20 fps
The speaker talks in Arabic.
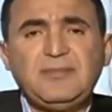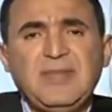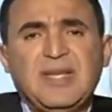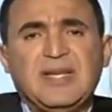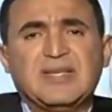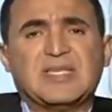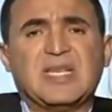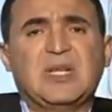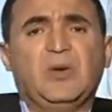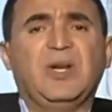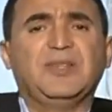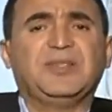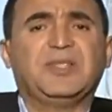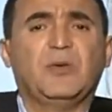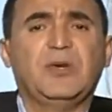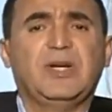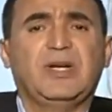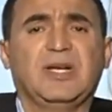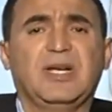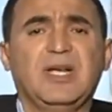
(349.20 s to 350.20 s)
سنوات
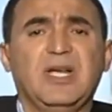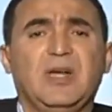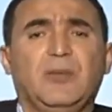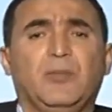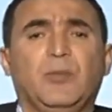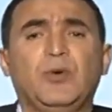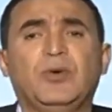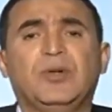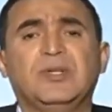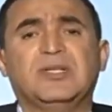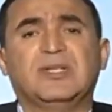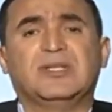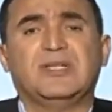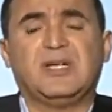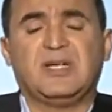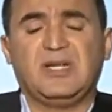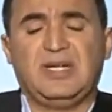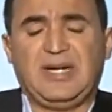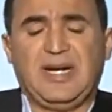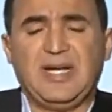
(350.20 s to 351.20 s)
طويلة ممكن
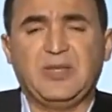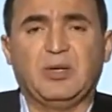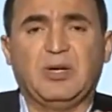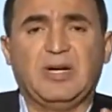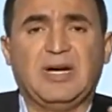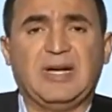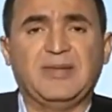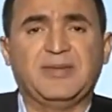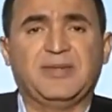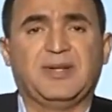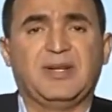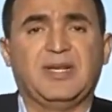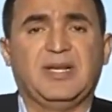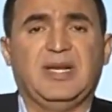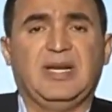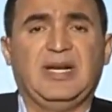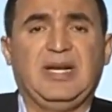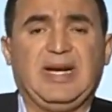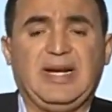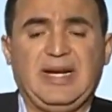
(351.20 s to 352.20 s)
تنتقل العدوى عن
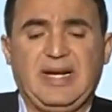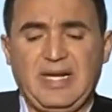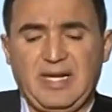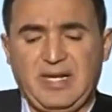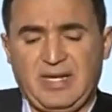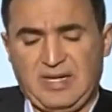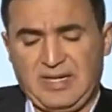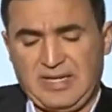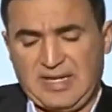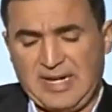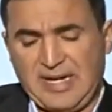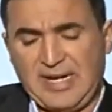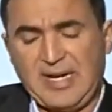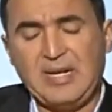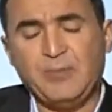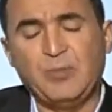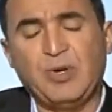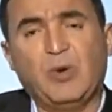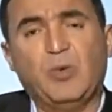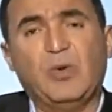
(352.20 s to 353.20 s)
طريق
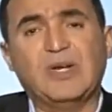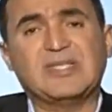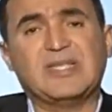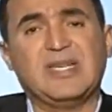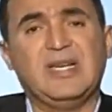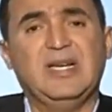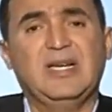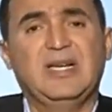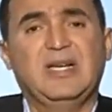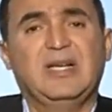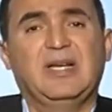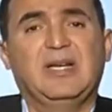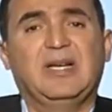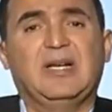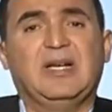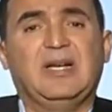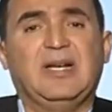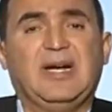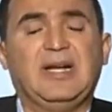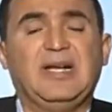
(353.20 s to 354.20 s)
العلاقة الملوثة
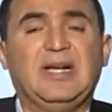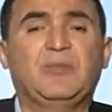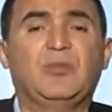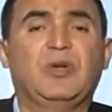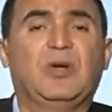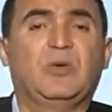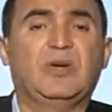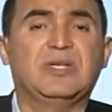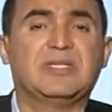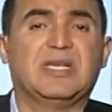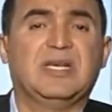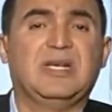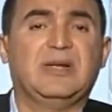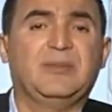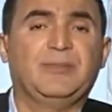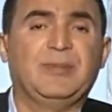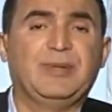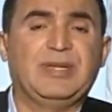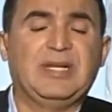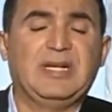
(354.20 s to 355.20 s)
العلاقه
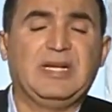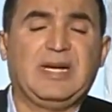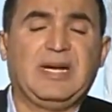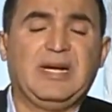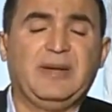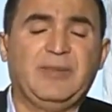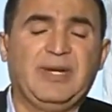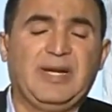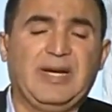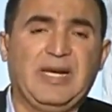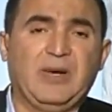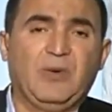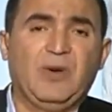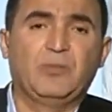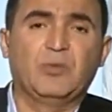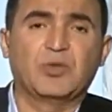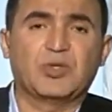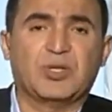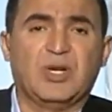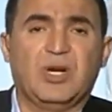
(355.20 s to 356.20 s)
الملوثة من من
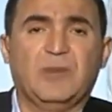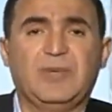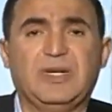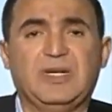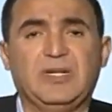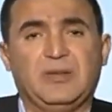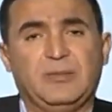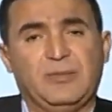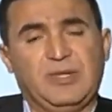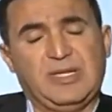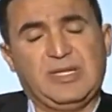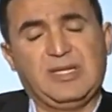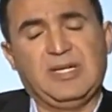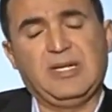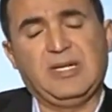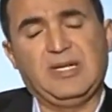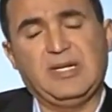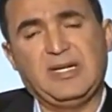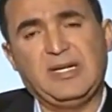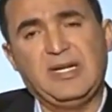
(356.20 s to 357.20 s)
حيوان مصاب
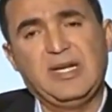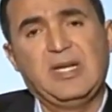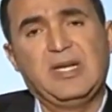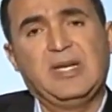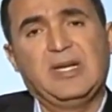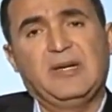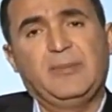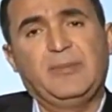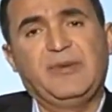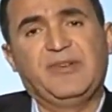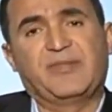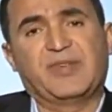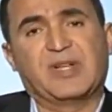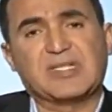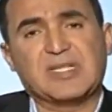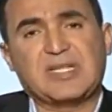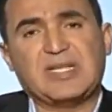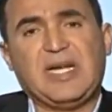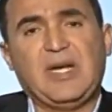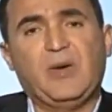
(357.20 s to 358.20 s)
آه،
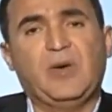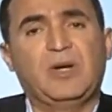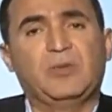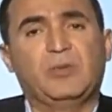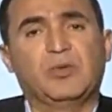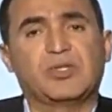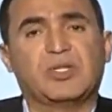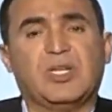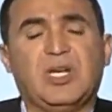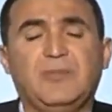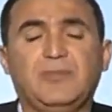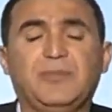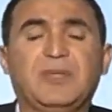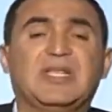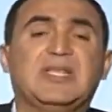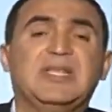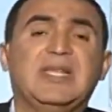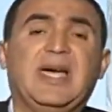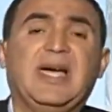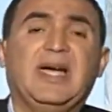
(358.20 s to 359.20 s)
بإفرازات الحيوان المصاب
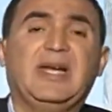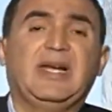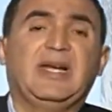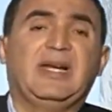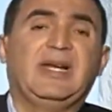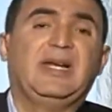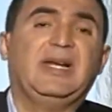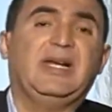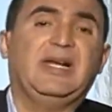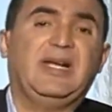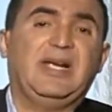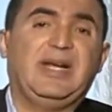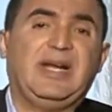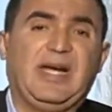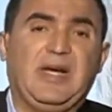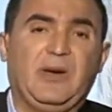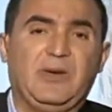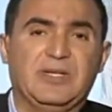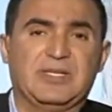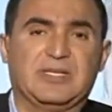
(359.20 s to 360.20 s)
بتنقل للإيه
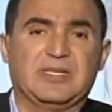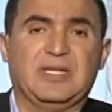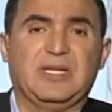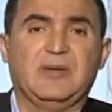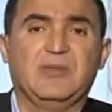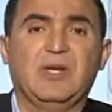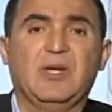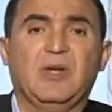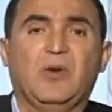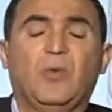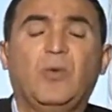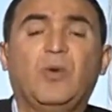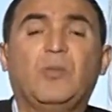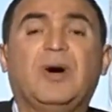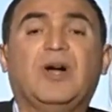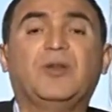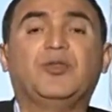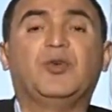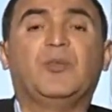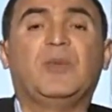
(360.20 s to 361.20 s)
الحيوان السليم
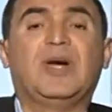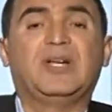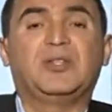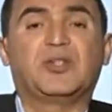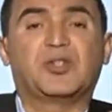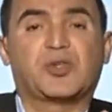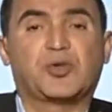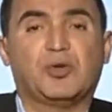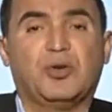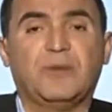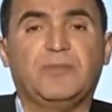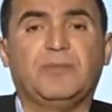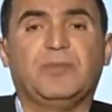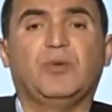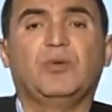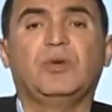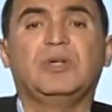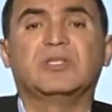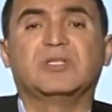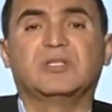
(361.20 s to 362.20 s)
وبرضه مية الشرب
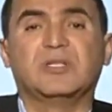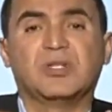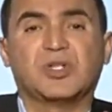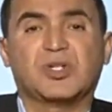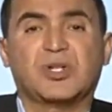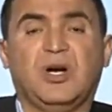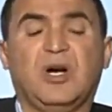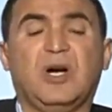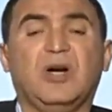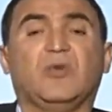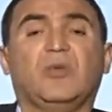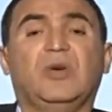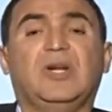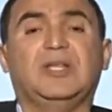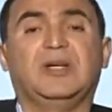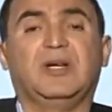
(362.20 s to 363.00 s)
والاستنشاق ولدغ